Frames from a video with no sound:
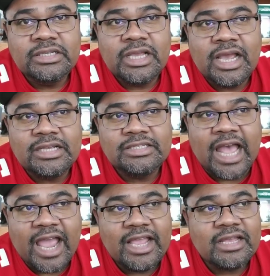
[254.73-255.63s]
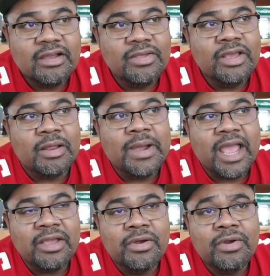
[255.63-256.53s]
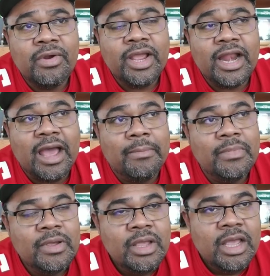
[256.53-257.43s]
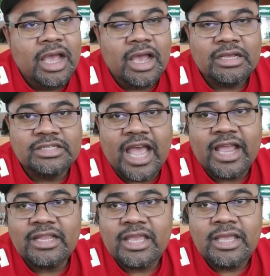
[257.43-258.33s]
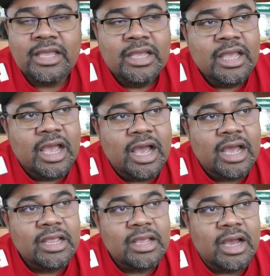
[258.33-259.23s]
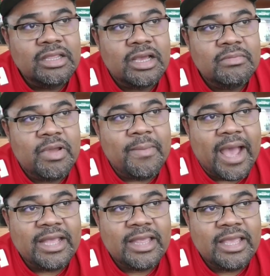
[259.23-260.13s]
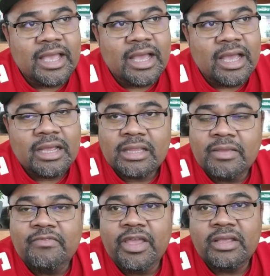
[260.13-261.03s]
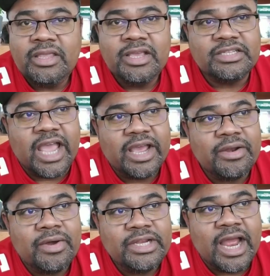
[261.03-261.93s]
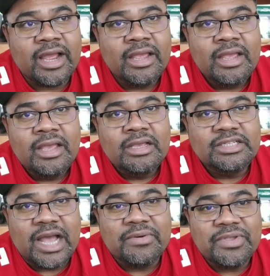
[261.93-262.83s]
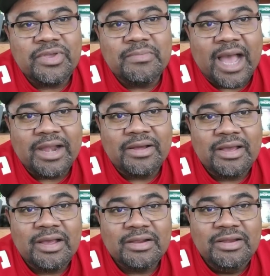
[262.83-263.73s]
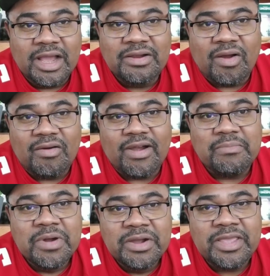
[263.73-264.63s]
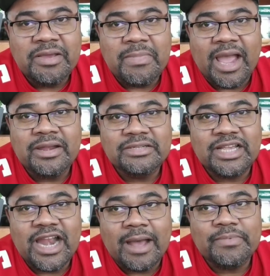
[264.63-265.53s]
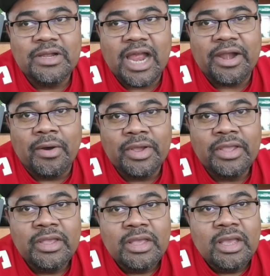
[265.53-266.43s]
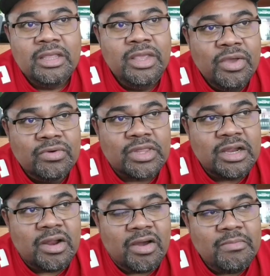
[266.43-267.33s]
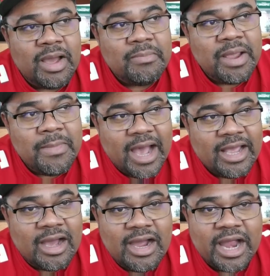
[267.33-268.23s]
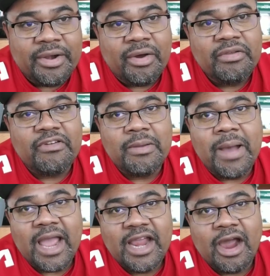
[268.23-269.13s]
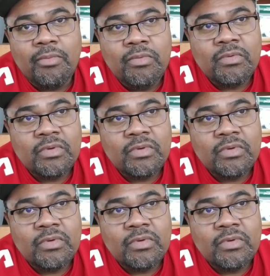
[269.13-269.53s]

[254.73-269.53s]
à, sáng coi như là 12 giờ rưỡi khuya là à, sáng thì à, ở trên máy bay thì à, tiếp viên chia sẻ nói rằng sau cái chuyến bay đó vẫn còn khoảng 10 chuyến bay nữa sẽ đáp từ Hà Nội nhiều tới nỗi mà máy bay ở Hà Nội phải bay không